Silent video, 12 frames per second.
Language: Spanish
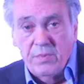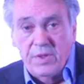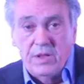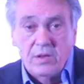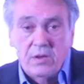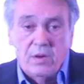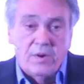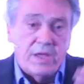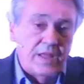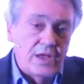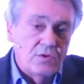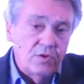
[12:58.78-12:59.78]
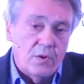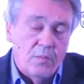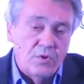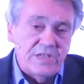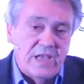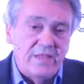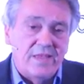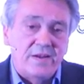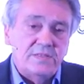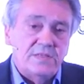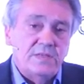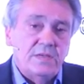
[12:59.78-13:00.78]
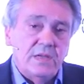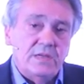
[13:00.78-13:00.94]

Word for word: Corbyn, con gente como, como Sanders